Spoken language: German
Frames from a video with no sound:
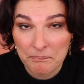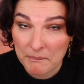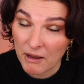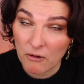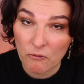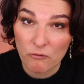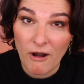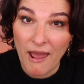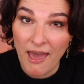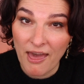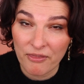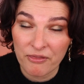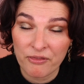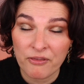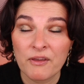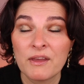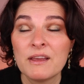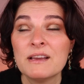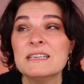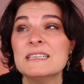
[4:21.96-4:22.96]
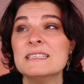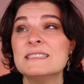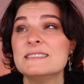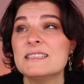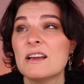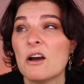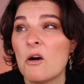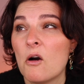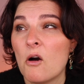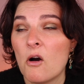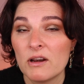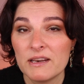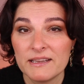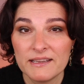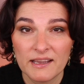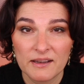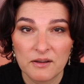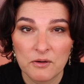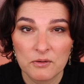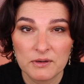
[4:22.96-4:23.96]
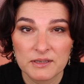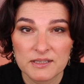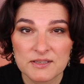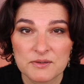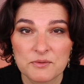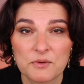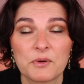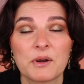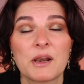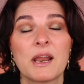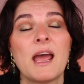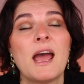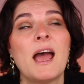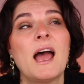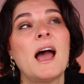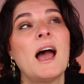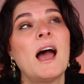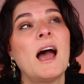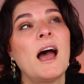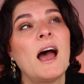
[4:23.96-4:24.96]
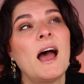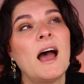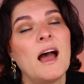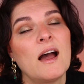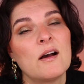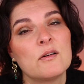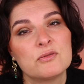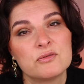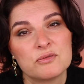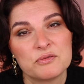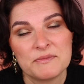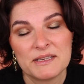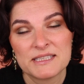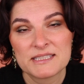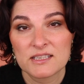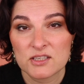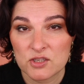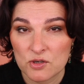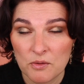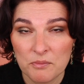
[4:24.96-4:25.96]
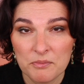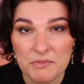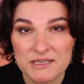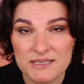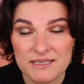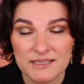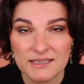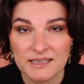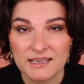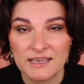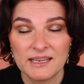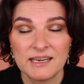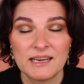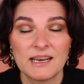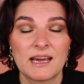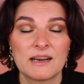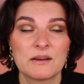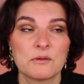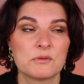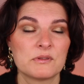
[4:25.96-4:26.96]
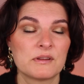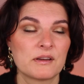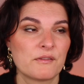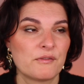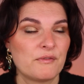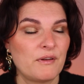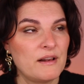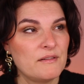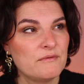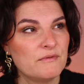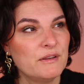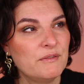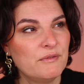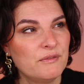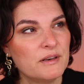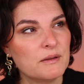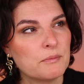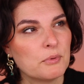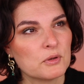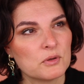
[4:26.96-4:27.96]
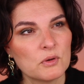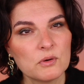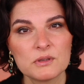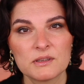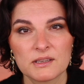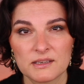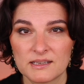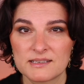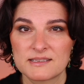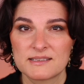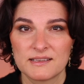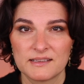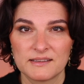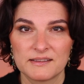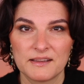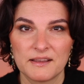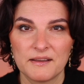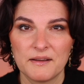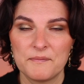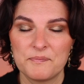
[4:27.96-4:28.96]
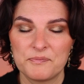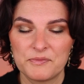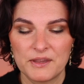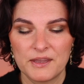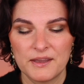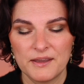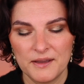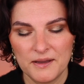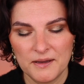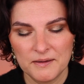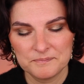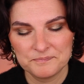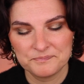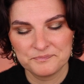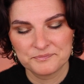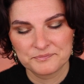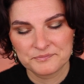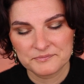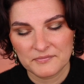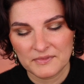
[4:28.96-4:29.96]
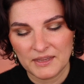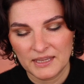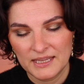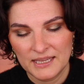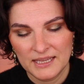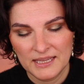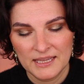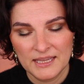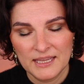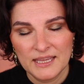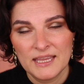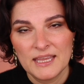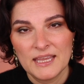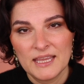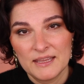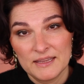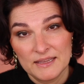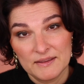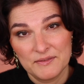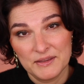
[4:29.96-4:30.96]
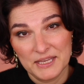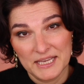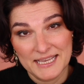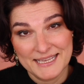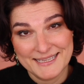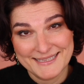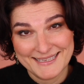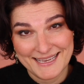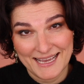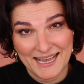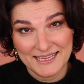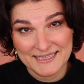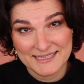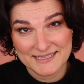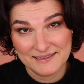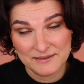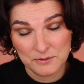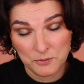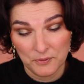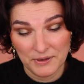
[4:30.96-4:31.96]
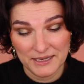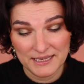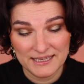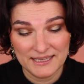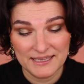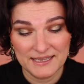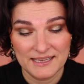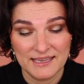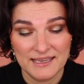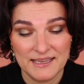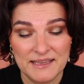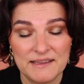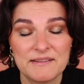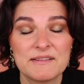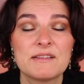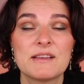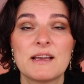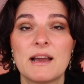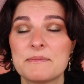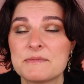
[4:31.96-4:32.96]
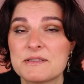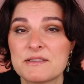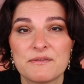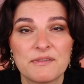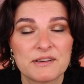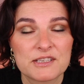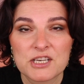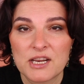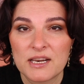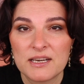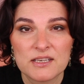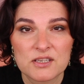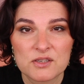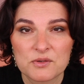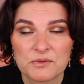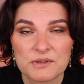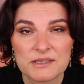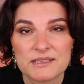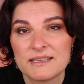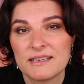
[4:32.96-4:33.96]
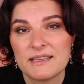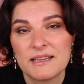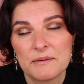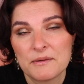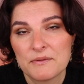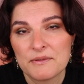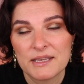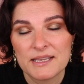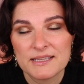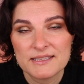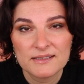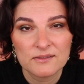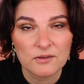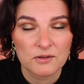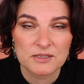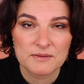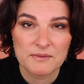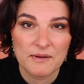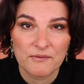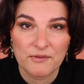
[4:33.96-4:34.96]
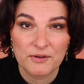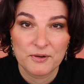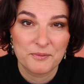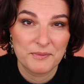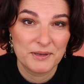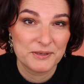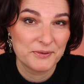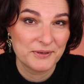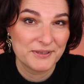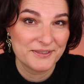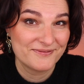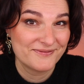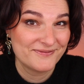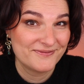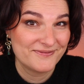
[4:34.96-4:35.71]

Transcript: McGrath, der Holiday-Kollektion. Mir ist da schon ein bisschen die Kinnlade runtergefallen, wie viele Produkte das sind. Ne? Ähm, wir gehen sie einzeln durch. Äh, ihr habt sie wahrscheinlich schon gesehen, aber wir gehen sie trotzdem einfach nochmal durch.